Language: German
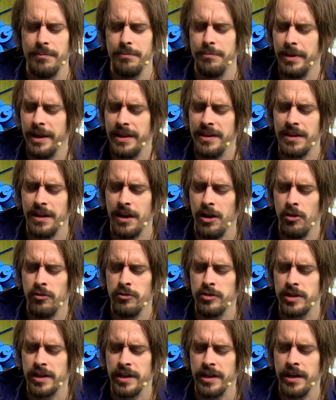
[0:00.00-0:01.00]
Bett
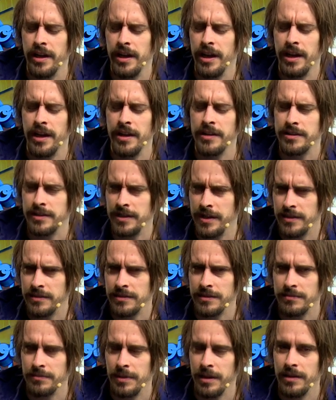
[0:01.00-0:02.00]
aufstehe, als
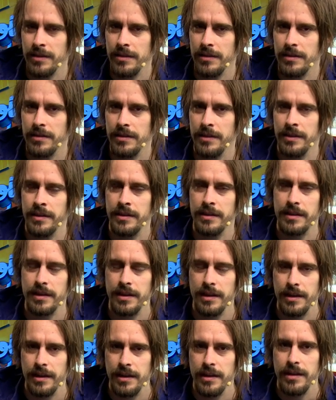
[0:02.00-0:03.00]
erstes mache. Ich
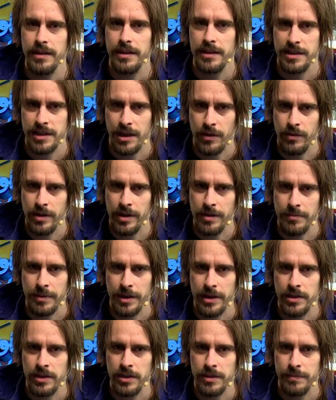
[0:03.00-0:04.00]
schaue in
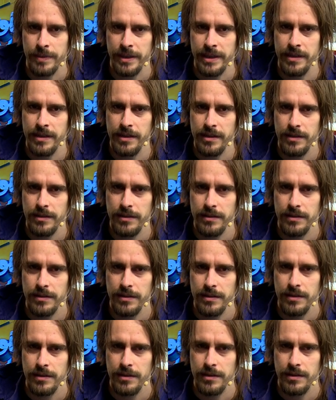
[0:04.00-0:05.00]
meinen Spiegel,
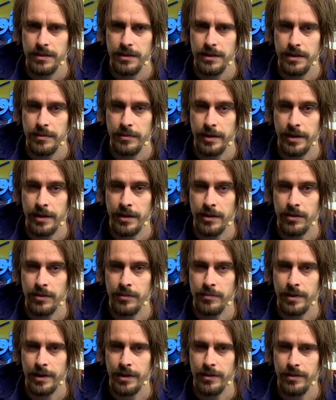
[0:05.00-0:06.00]
hebe eine
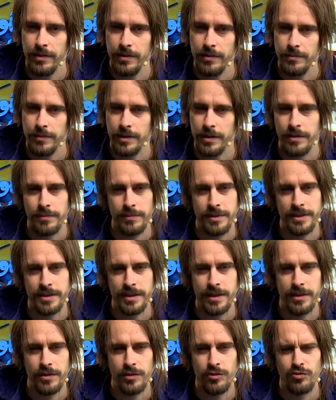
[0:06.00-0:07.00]
Augenbraue, mache ein
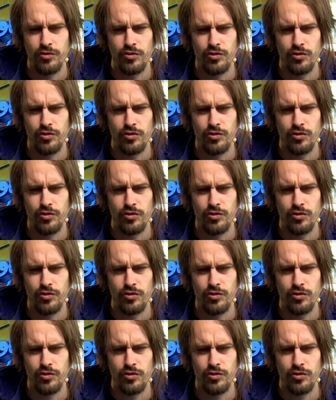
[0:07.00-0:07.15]
bisschen.